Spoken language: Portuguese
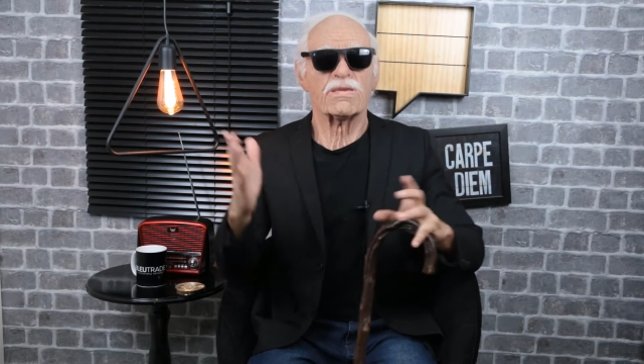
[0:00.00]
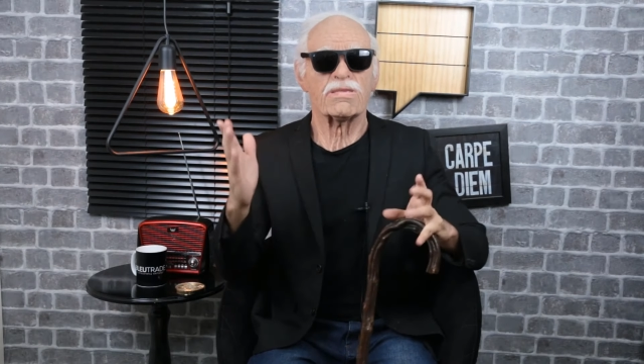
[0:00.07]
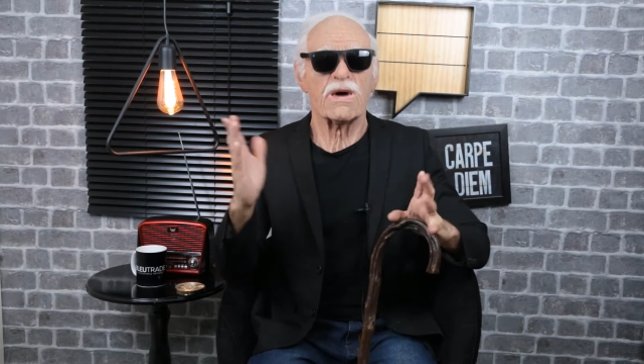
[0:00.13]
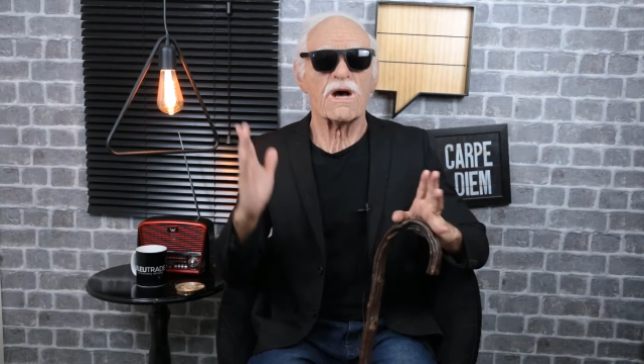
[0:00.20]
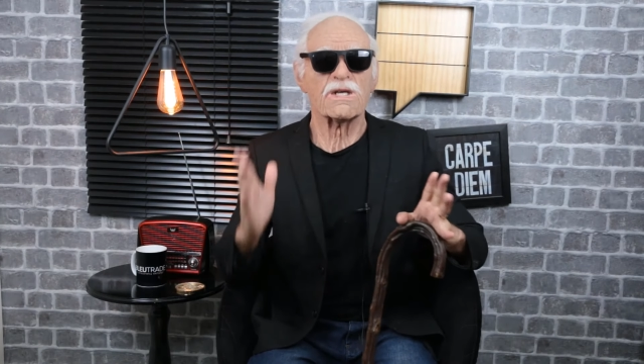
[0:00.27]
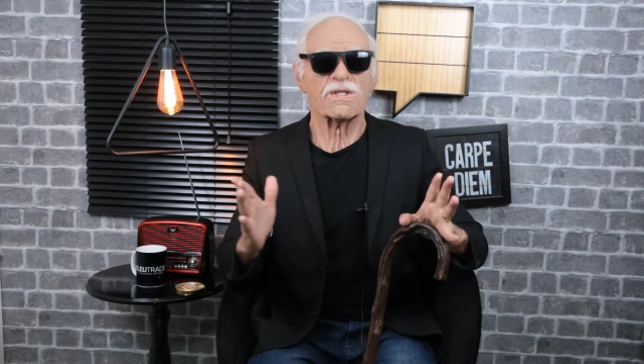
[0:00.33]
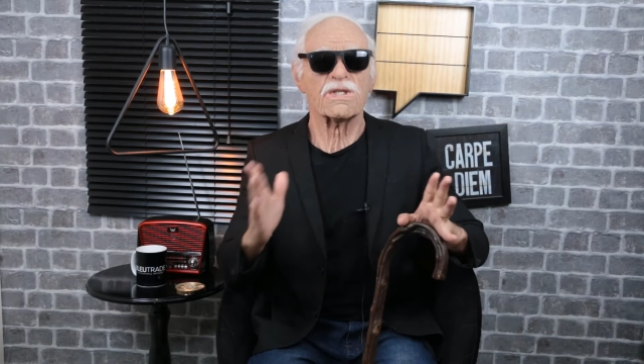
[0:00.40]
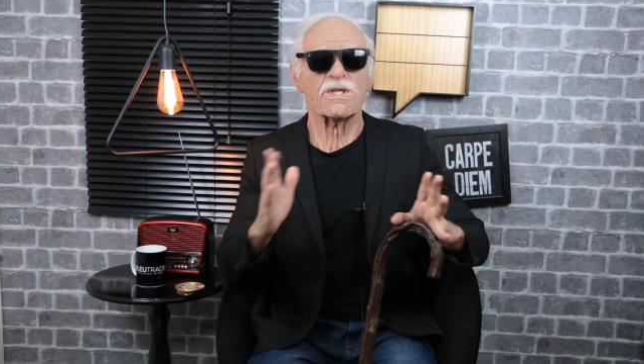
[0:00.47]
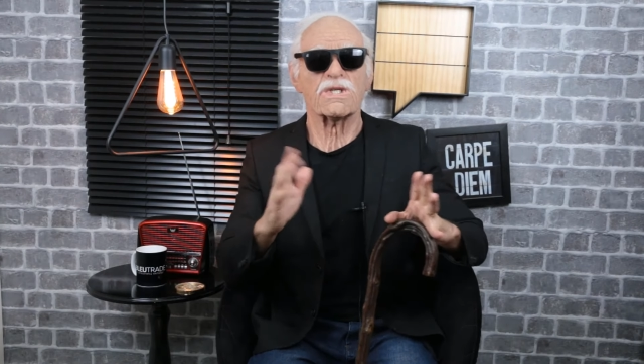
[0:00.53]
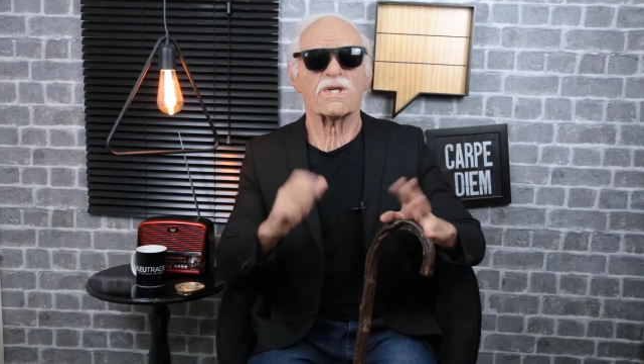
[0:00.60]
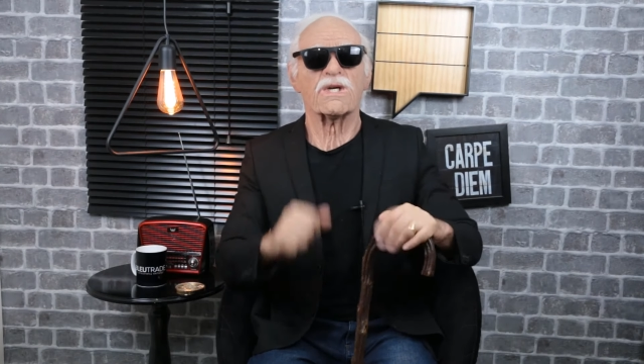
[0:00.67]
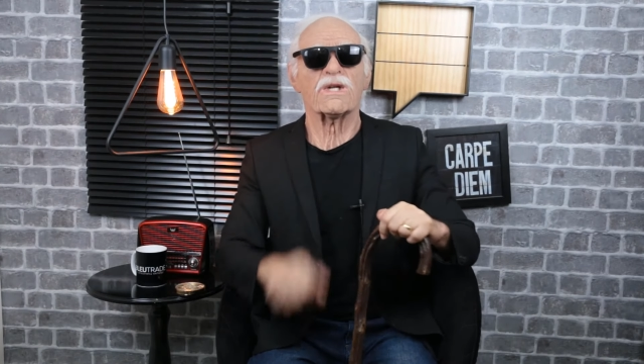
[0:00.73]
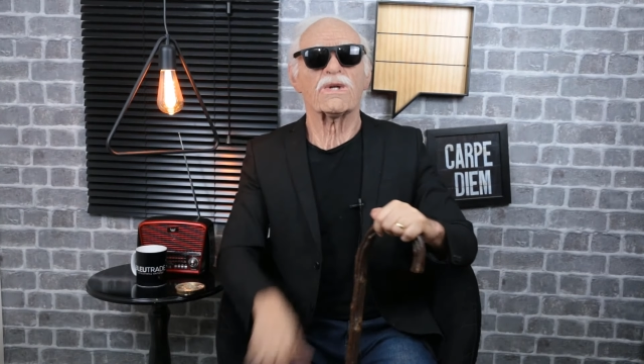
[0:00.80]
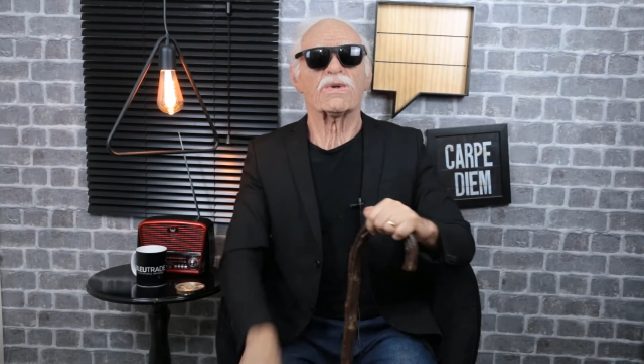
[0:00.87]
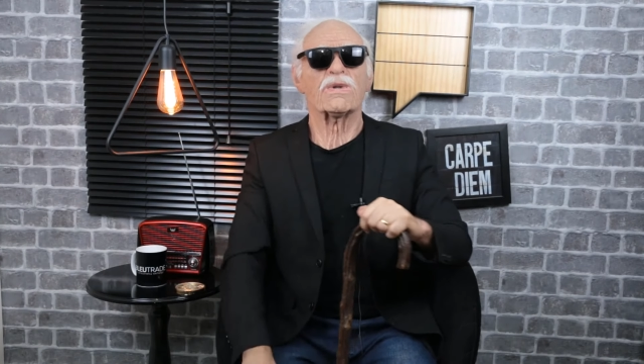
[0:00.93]
Basta
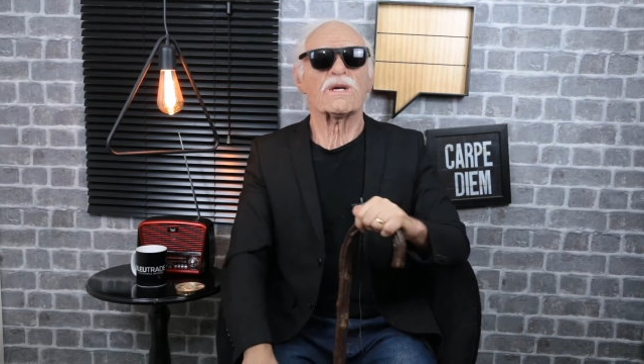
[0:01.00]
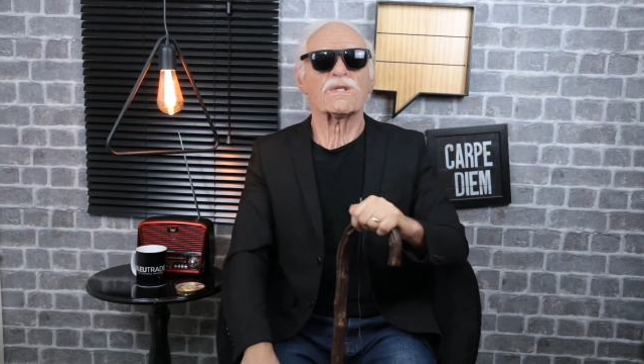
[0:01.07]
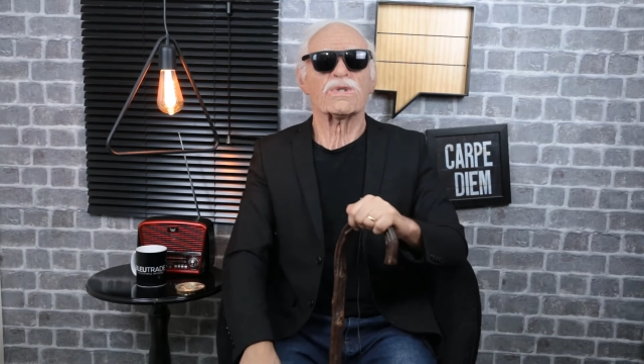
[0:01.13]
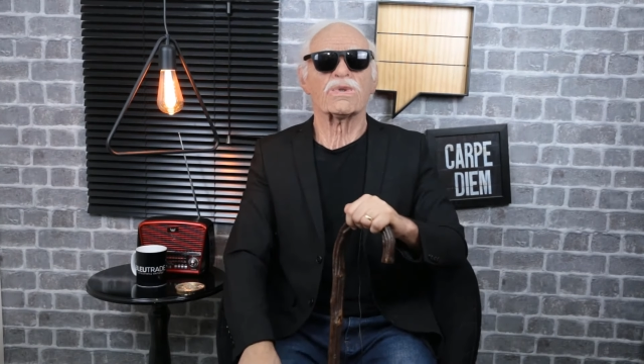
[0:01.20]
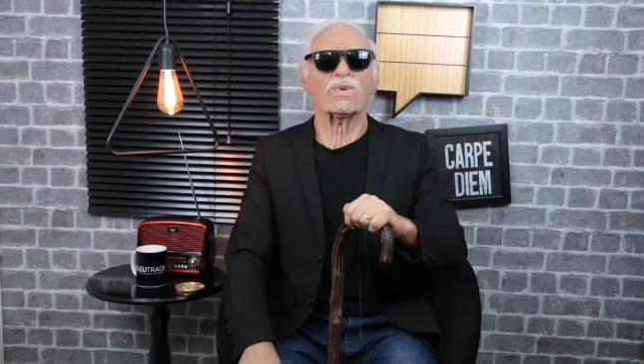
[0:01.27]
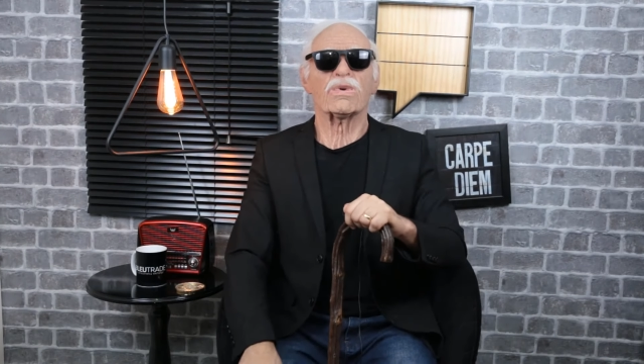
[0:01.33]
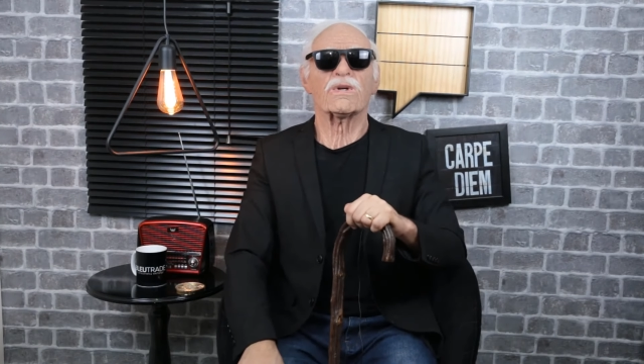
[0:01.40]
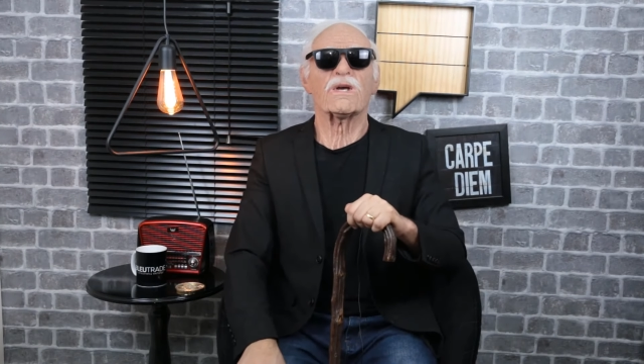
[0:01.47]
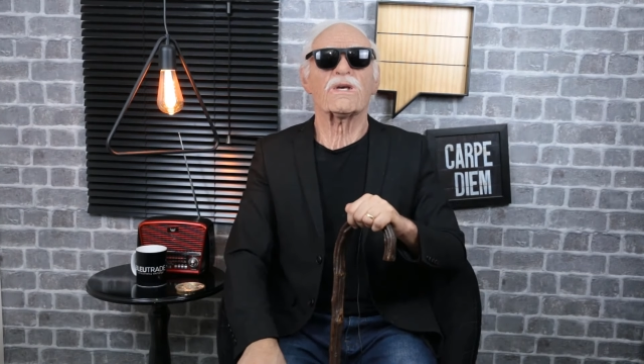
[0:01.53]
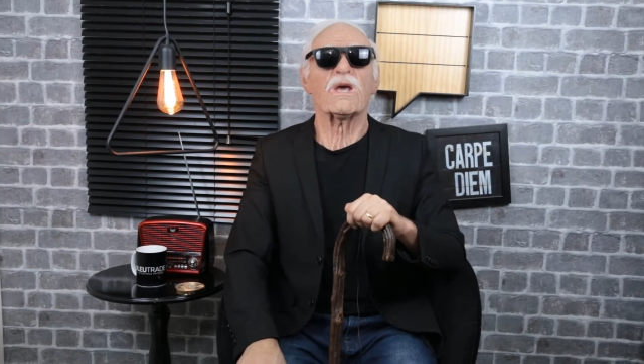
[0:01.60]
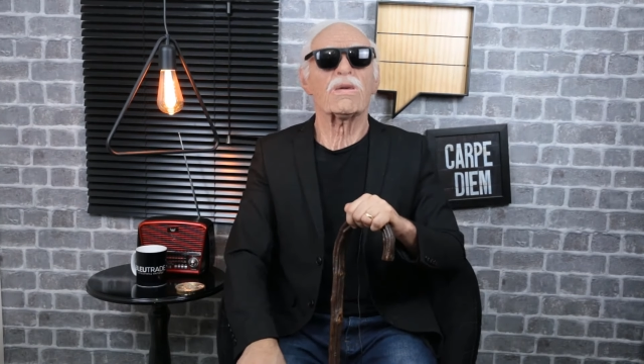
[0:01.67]
adquirir o nosso token